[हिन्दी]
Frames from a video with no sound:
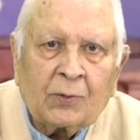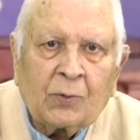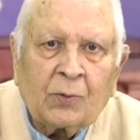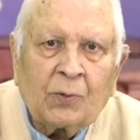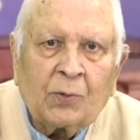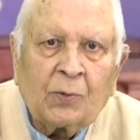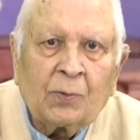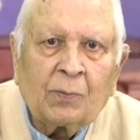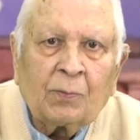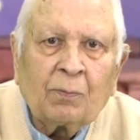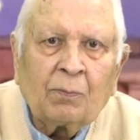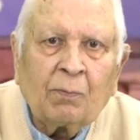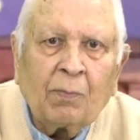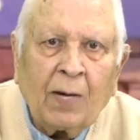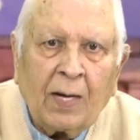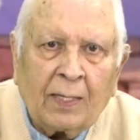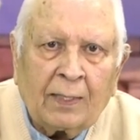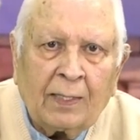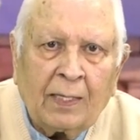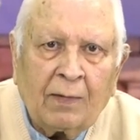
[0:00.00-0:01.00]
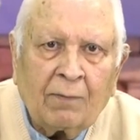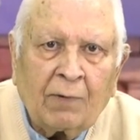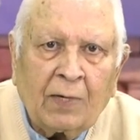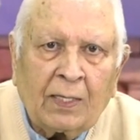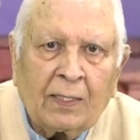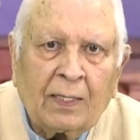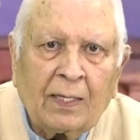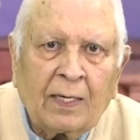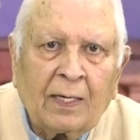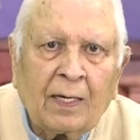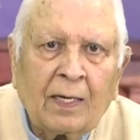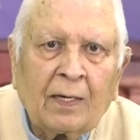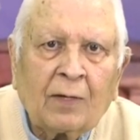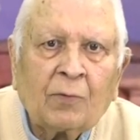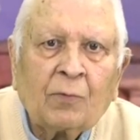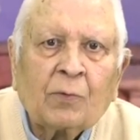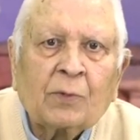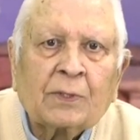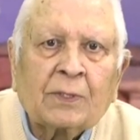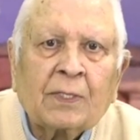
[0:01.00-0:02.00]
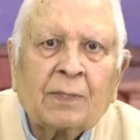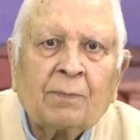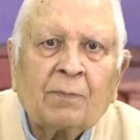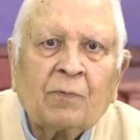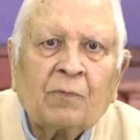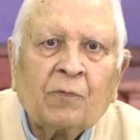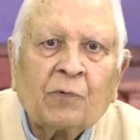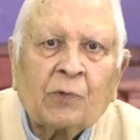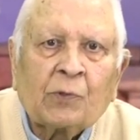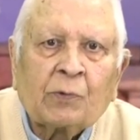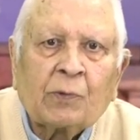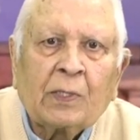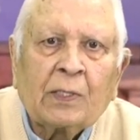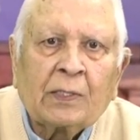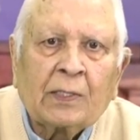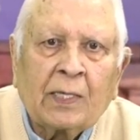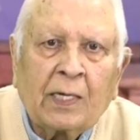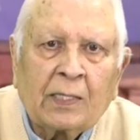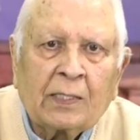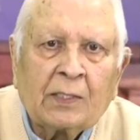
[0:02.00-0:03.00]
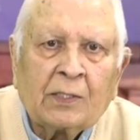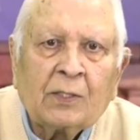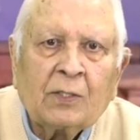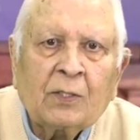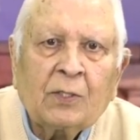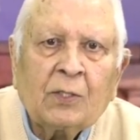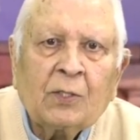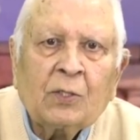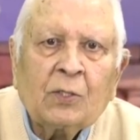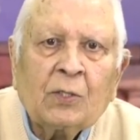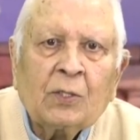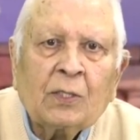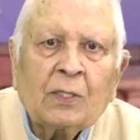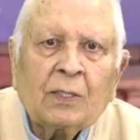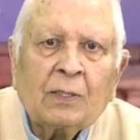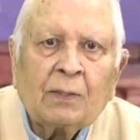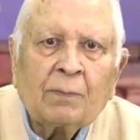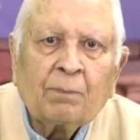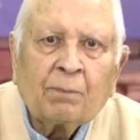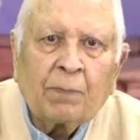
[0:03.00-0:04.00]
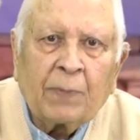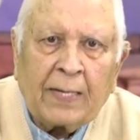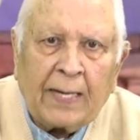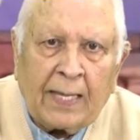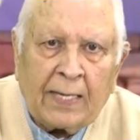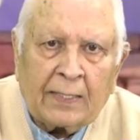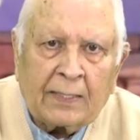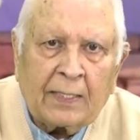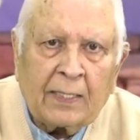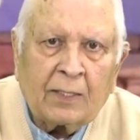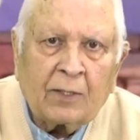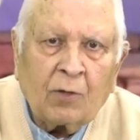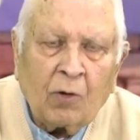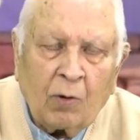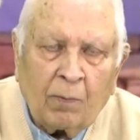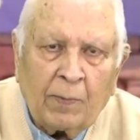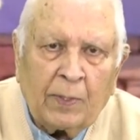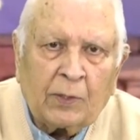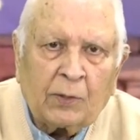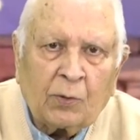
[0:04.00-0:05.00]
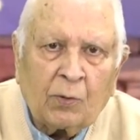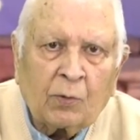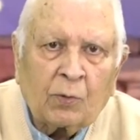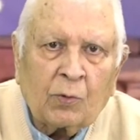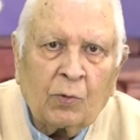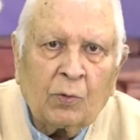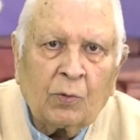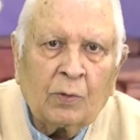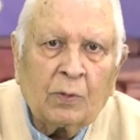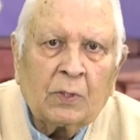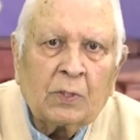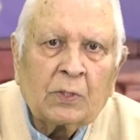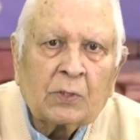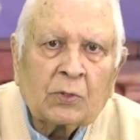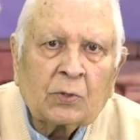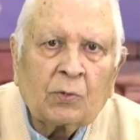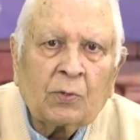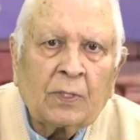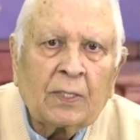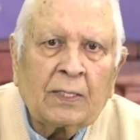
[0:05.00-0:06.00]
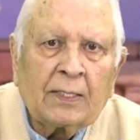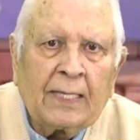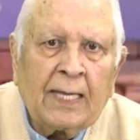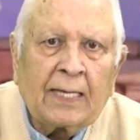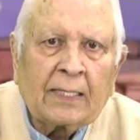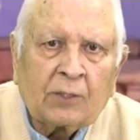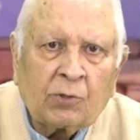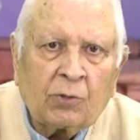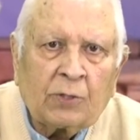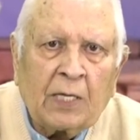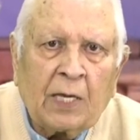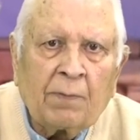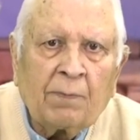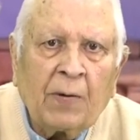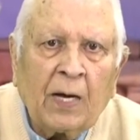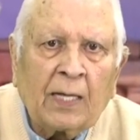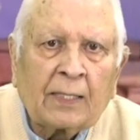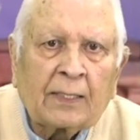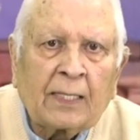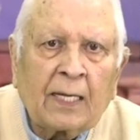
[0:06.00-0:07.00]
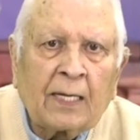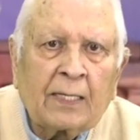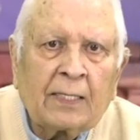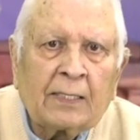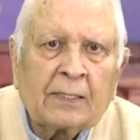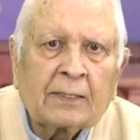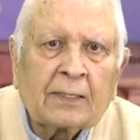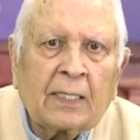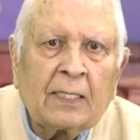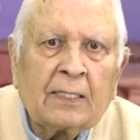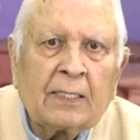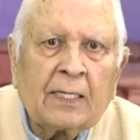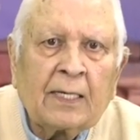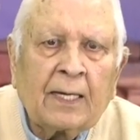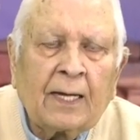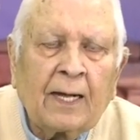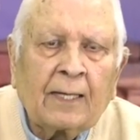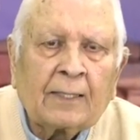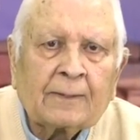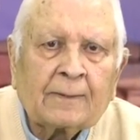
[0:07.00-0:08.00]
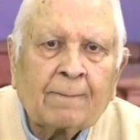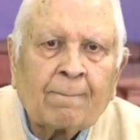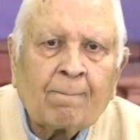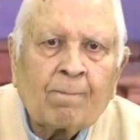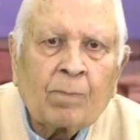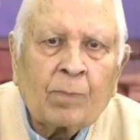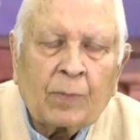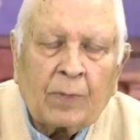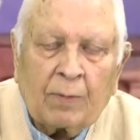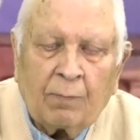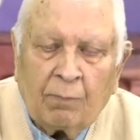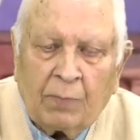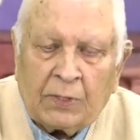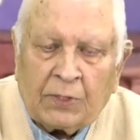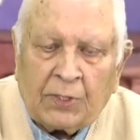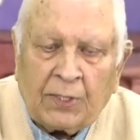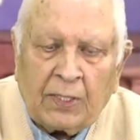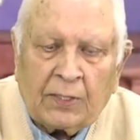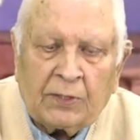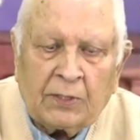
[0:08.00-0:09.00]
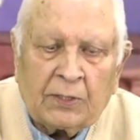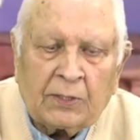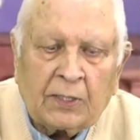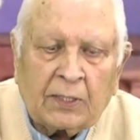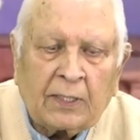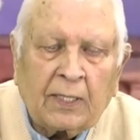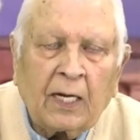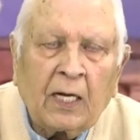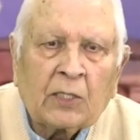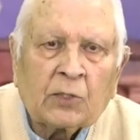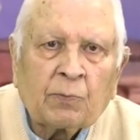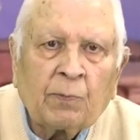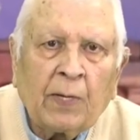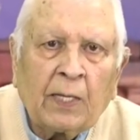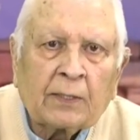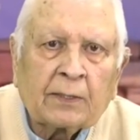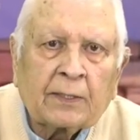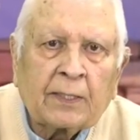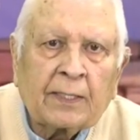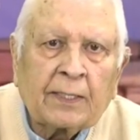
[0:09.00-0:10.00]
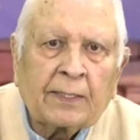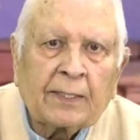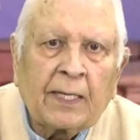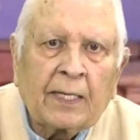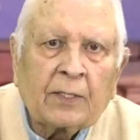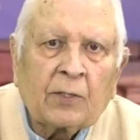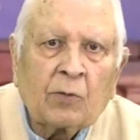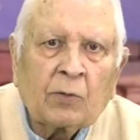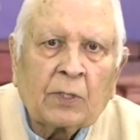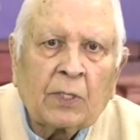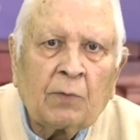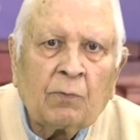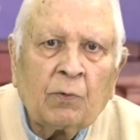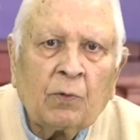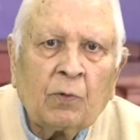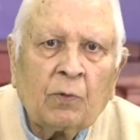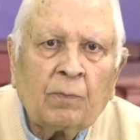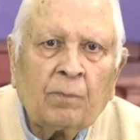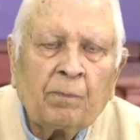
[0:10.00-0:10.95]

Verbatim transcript: जो मानने वाले हैं उनकी फ़ोटोएँ लगानी पड़ेंगी गवर्नमेंटों को सो एक तो ये बात है इसके लिए आज मिश्रा जी से ख़ास बात करेंगे क्योंकि वो